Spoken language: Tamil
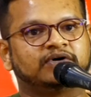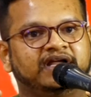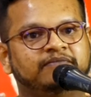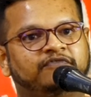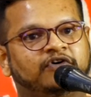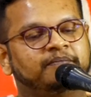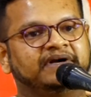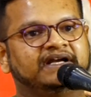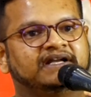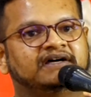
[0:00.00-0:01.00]
ஒரு டீம் ஃபார்ம்
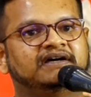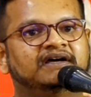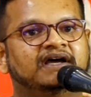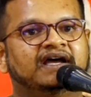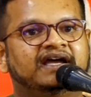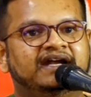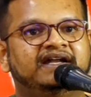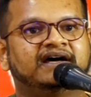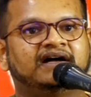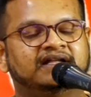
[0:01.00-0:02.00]
பண்ணிக்கிட்டாங்க
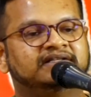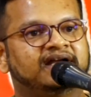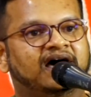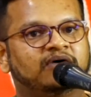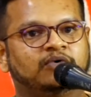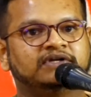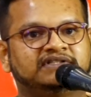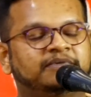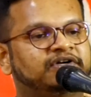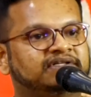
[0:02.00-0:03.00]
இந்தியாவிலேருந்து நான்
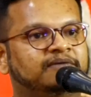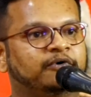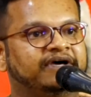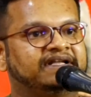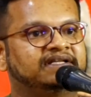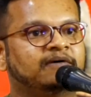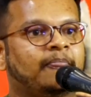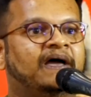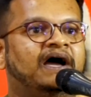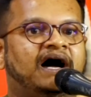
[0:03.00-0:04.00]
ஒருத்தர் மட்டும்தான் போயிருந்தேன்
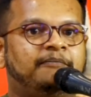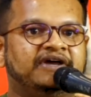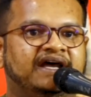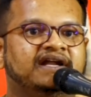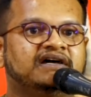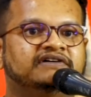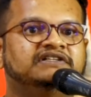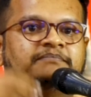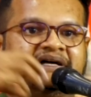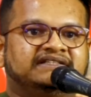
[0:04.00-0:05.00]
அப்போ எனக்கு
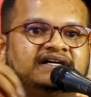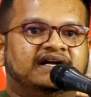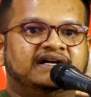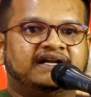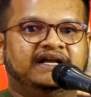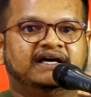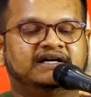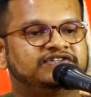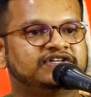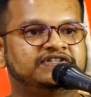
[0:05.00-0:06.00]
வந்து மற்ற கண்ட்ரியில்
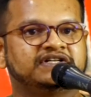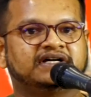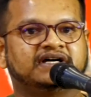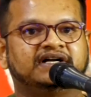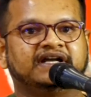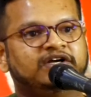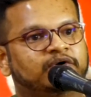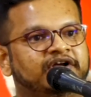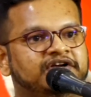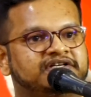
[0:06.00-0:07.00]
சின்ன சின்ன கண்ட்ரி
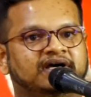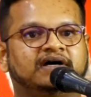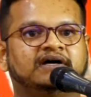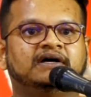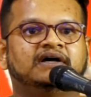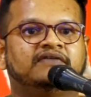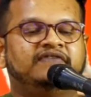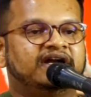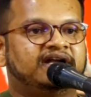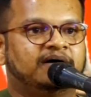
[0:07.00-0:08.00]
இந்தோனேஷியா
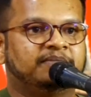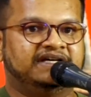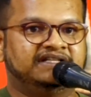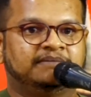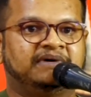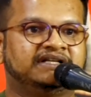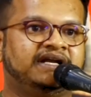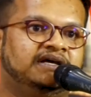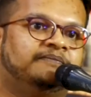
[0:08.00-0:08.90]
வியட்நாம் இந்த மாதிரி